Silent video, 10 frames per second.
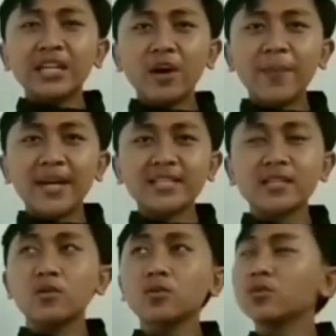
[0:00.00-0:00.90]

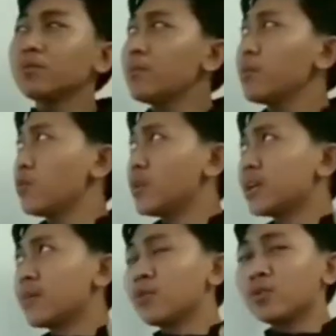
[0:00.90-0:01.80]
Inovasi untuk
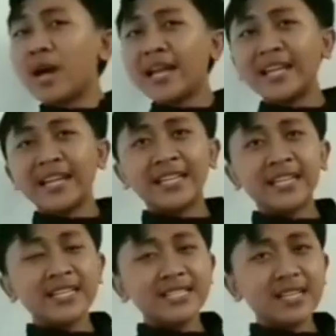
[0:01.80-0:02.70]
memenuhi kebutuhan
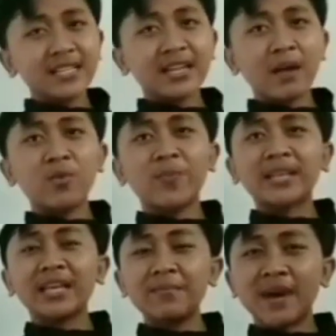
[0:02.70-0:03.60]
energi listrik di
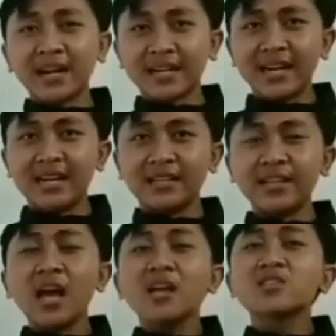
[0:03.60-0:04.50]
Kabupaten
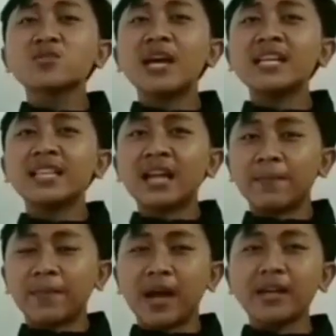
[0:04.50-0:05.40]
Bangkalan sudah
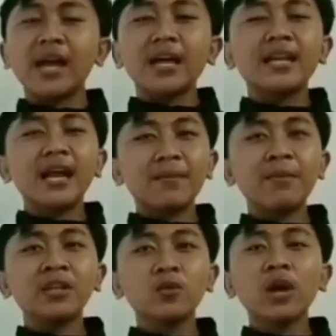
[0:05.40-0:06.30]
diterapkan dalam
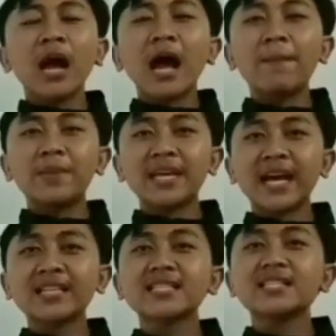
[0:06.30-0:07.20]
bentuk
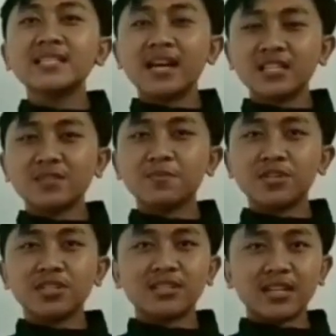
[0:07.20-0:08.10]
aplikasi
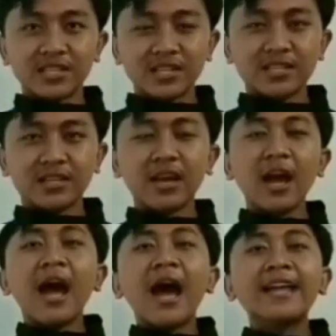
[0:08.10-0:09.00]
dashboard strategik.
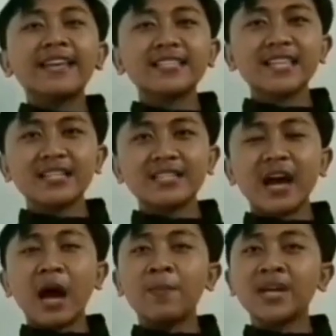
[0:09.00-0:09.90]
Hanya
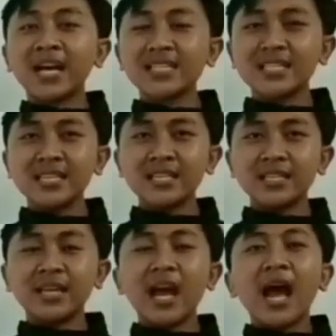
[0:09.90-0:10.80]
saja aplikasi
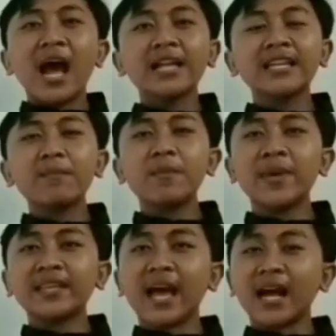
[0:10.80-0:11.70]
ini hanya
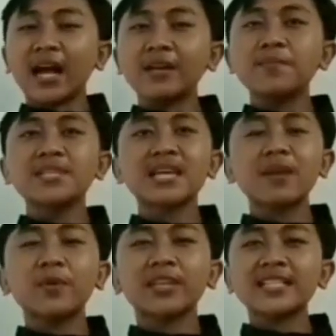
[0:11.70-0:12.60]
memetakan
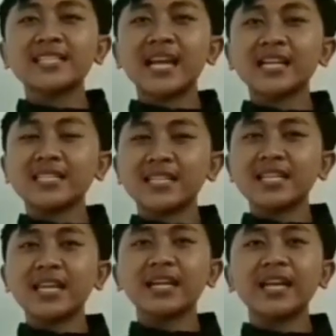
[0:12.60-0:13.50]
besar potensial
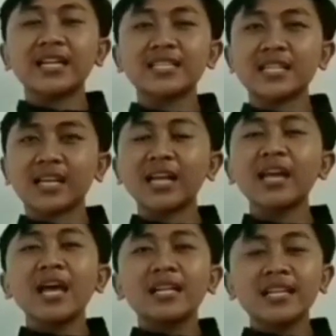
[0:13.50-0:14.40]
listrik yang
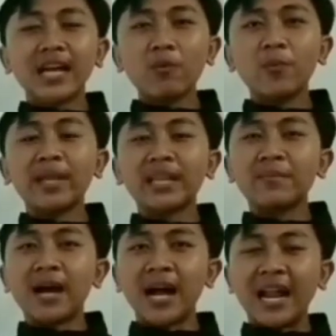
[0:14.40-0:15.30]
dihasilkan di
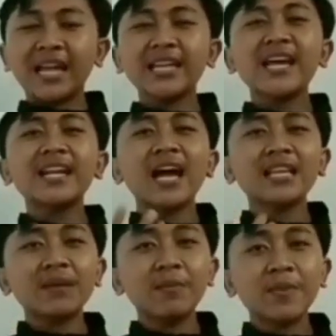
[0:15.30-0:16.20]
Kabupaten Bangkalan dan
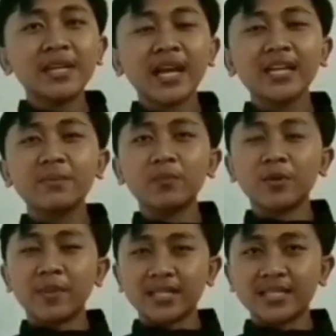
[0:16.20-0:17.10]
hanya memberikan
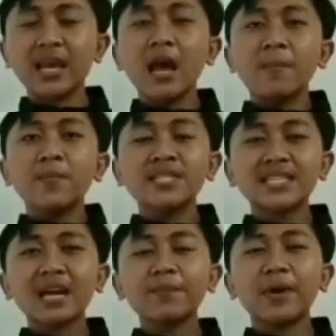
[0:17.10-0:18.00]
informasi
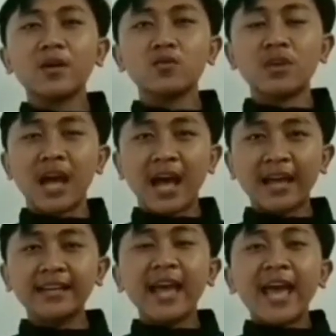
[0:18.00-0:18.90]
besar
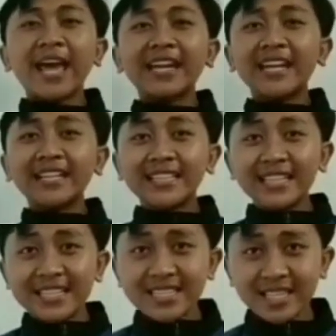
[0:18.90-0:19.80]
penggunaan
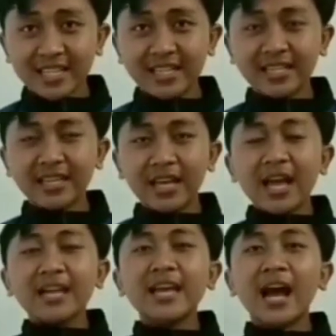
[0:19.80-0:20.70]
energi listrik
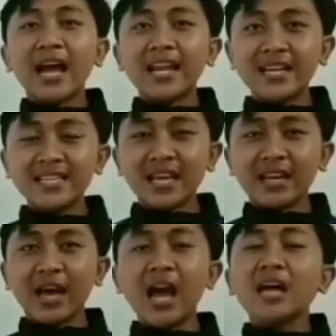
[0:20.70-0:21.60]
yang ada di
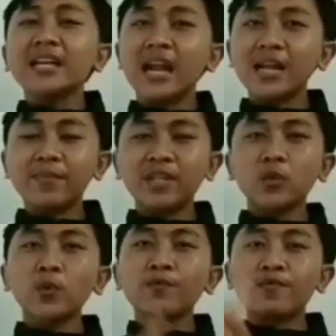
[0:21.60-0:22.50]
sana dalam
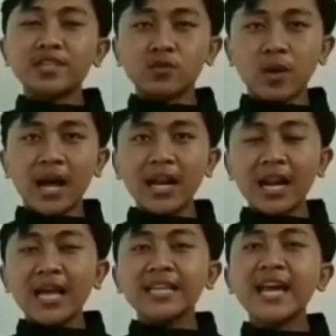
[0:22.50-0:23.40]
bentuk
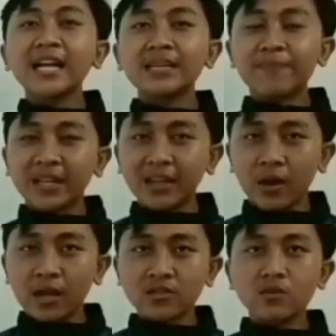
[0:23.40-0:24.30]
visual yang
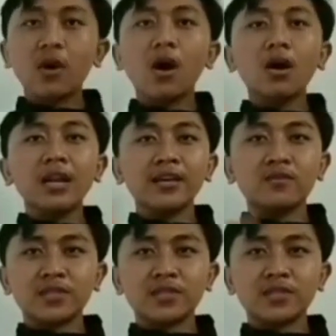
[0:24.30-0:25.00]
dipantau langsung oleh